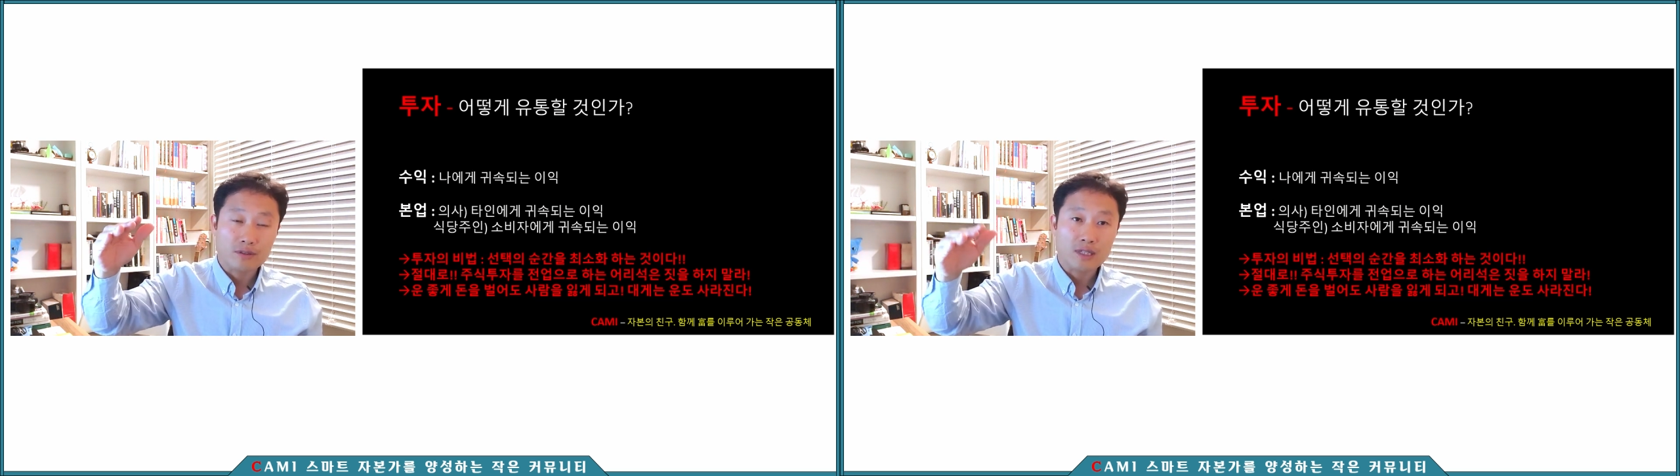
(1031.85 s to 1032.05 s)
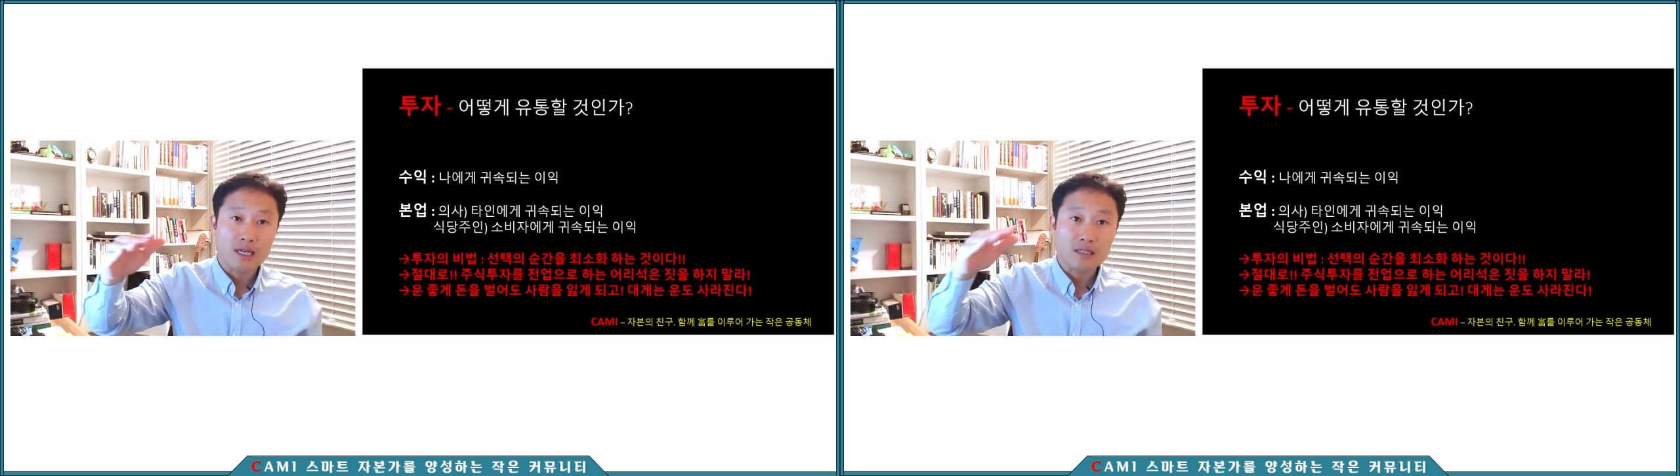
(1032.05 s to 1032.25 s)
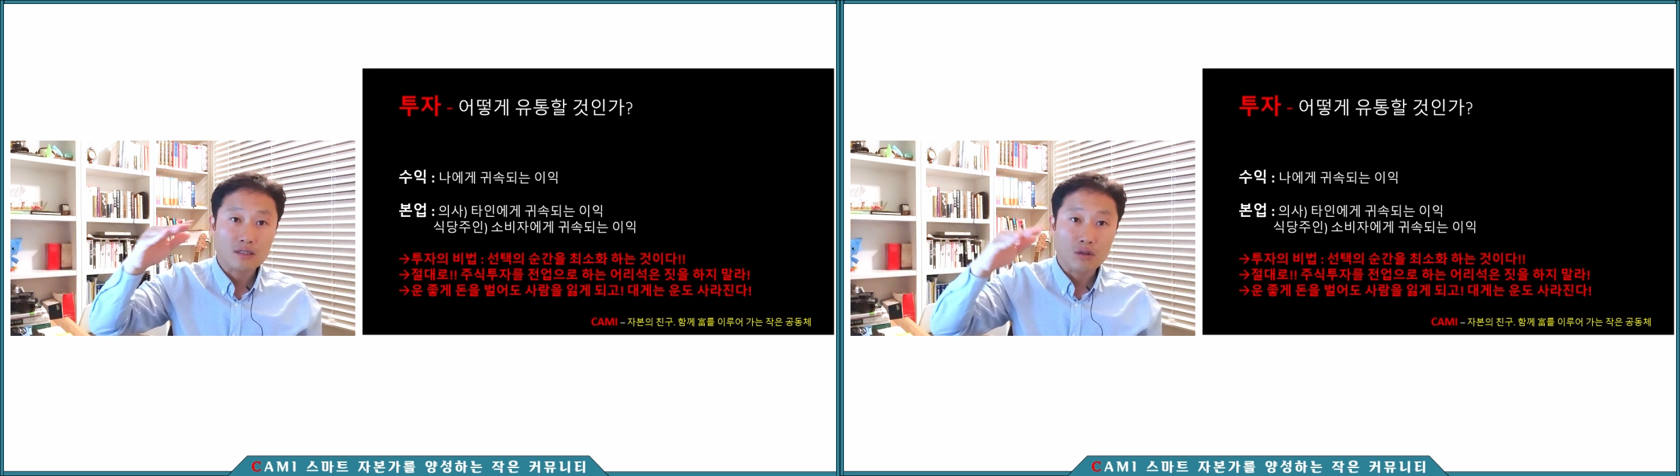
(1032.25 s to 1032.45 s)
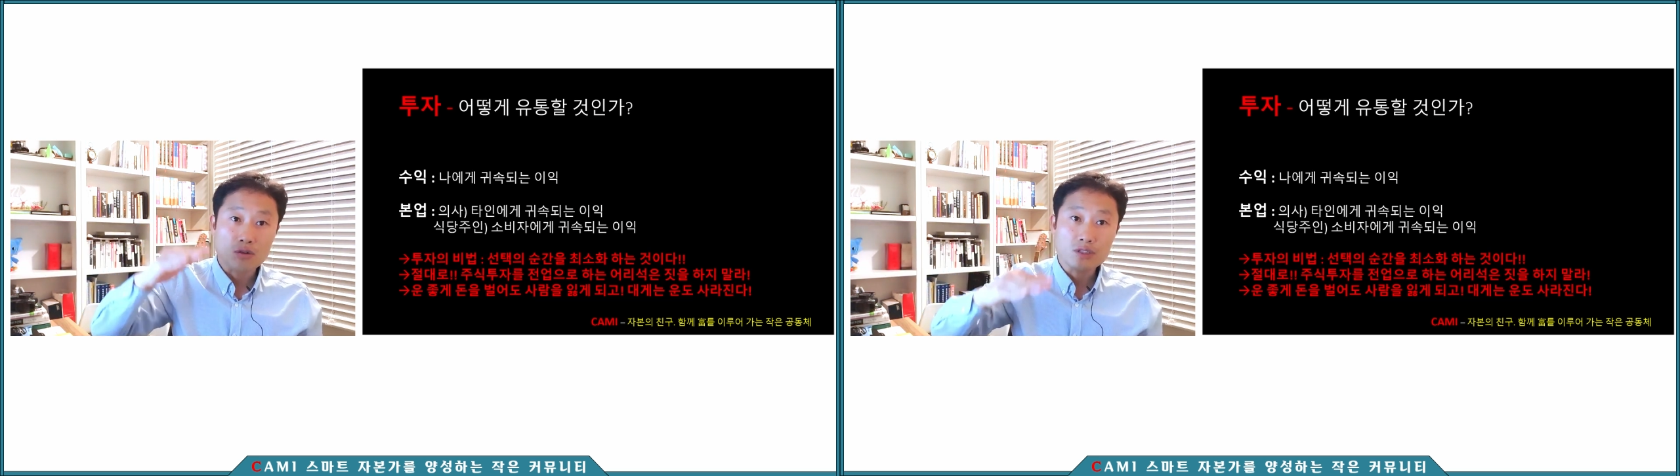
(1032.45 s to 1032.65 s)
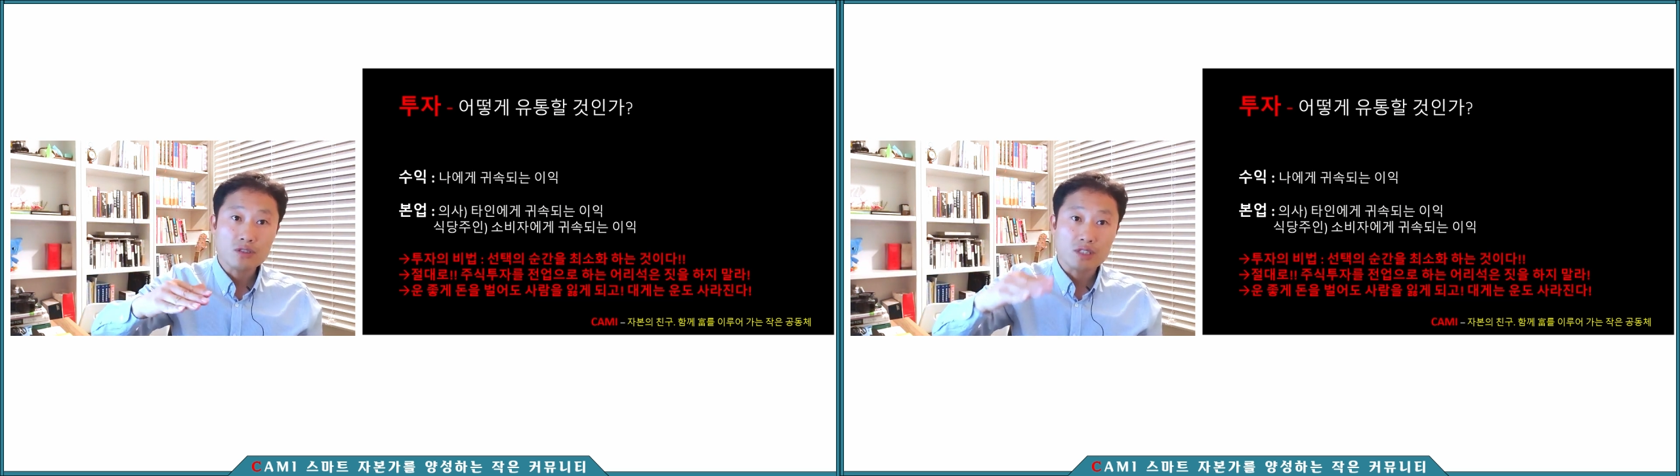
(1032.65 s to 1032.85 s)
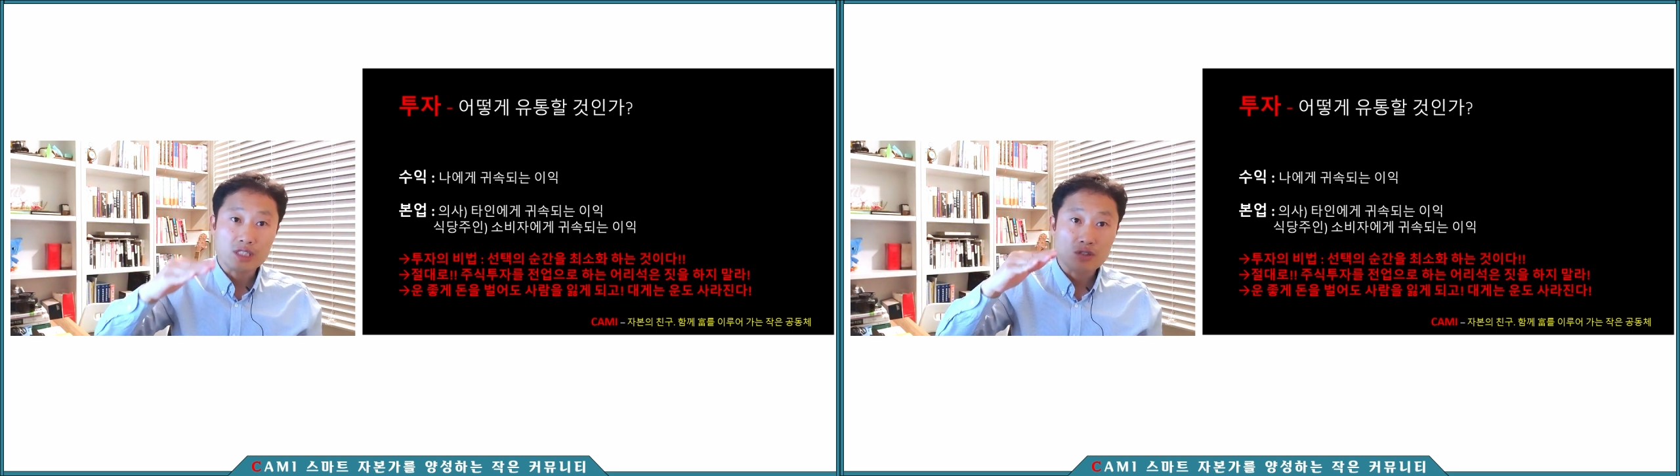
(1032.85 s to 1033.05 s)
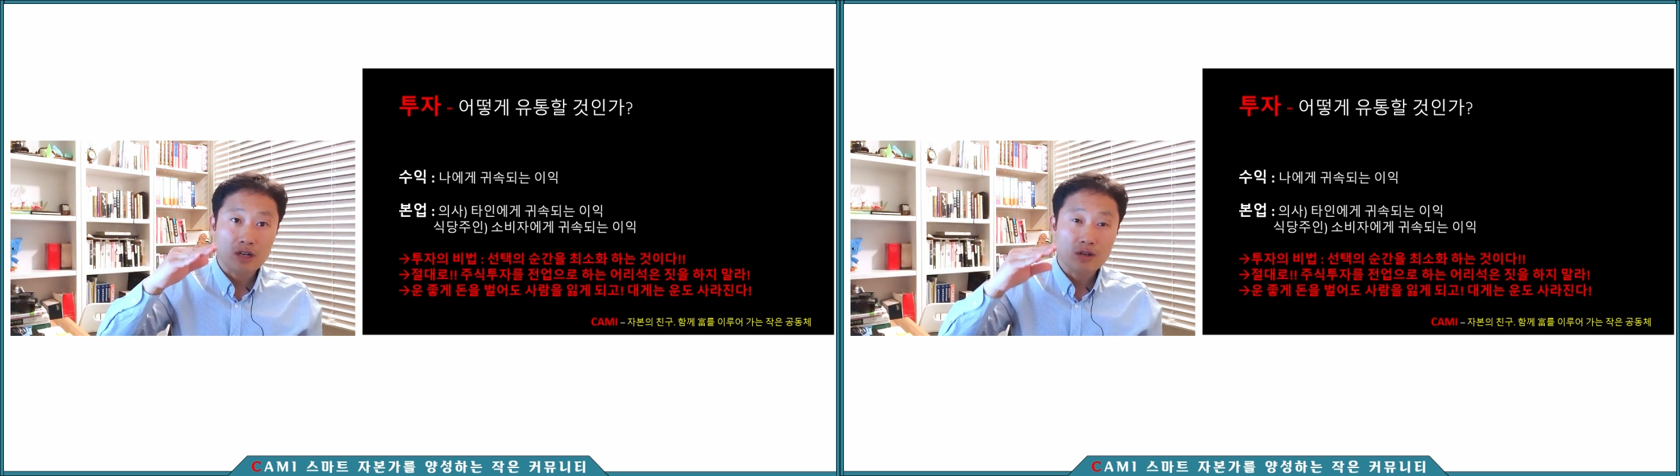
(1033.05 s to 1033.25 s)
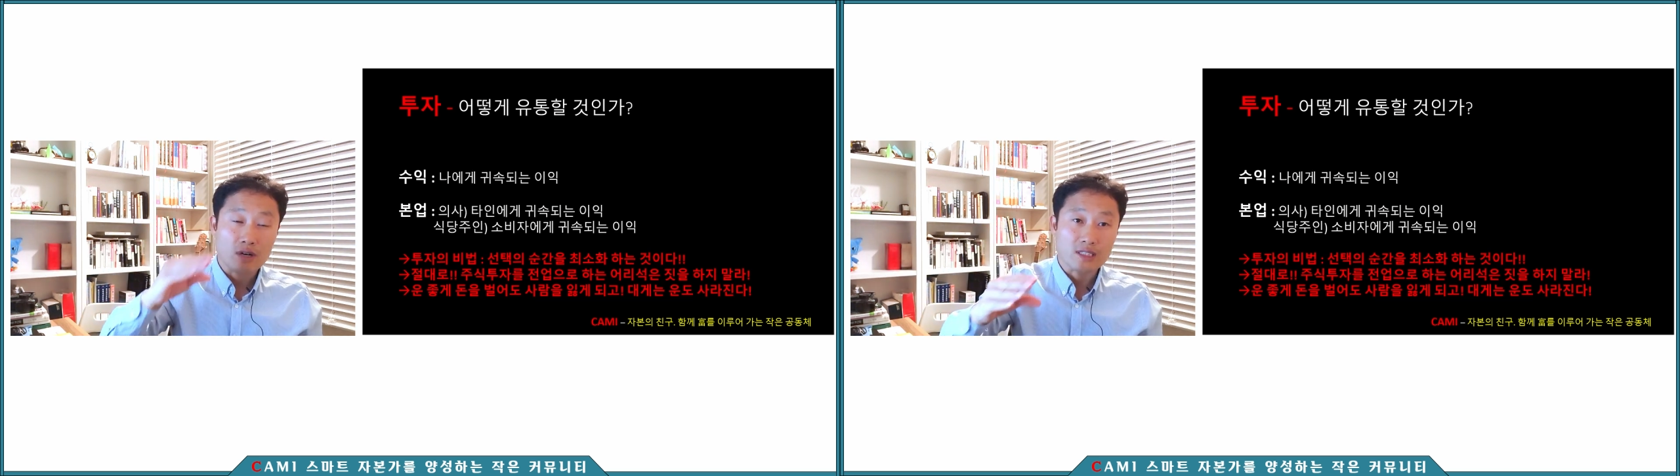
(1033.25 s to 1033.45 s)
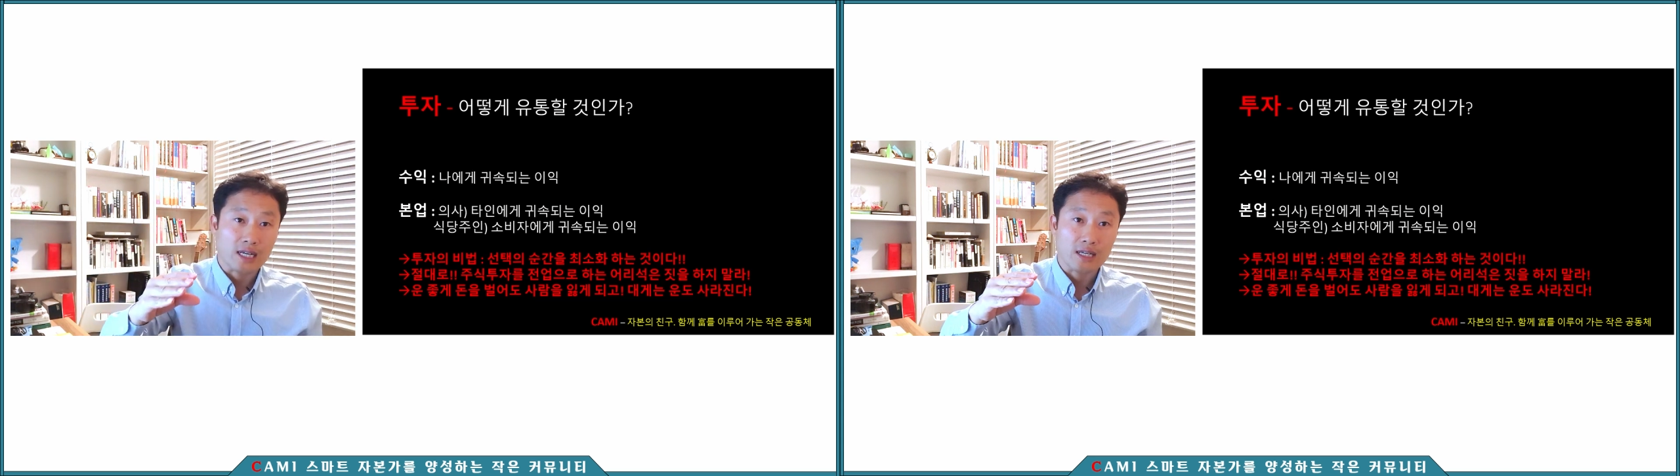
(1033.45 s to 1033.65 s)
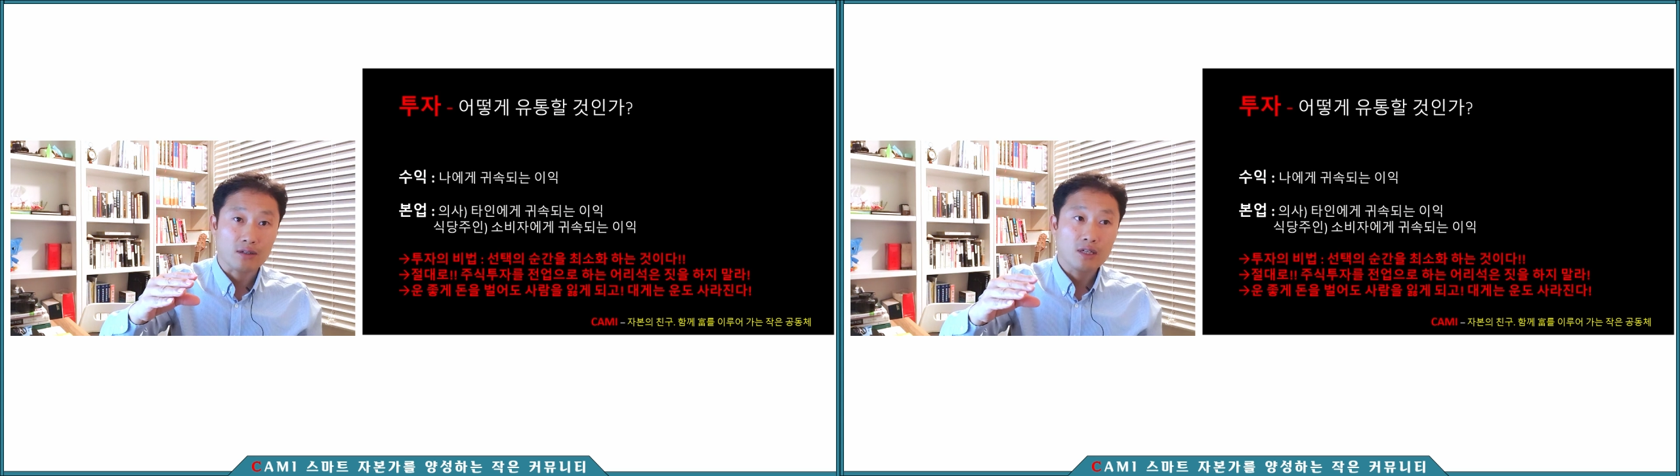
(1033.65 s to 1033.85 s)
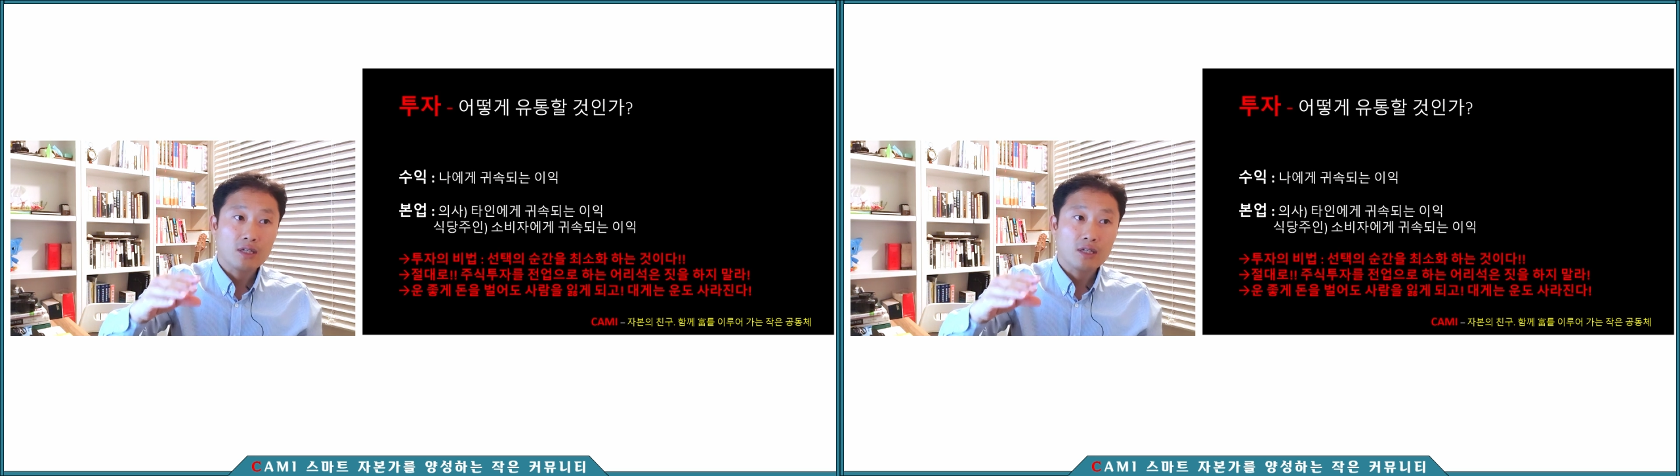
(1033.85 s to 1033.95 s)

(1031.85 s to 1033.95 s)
근데 나는 떨어지는 걸 인정하려고 하지 않아요.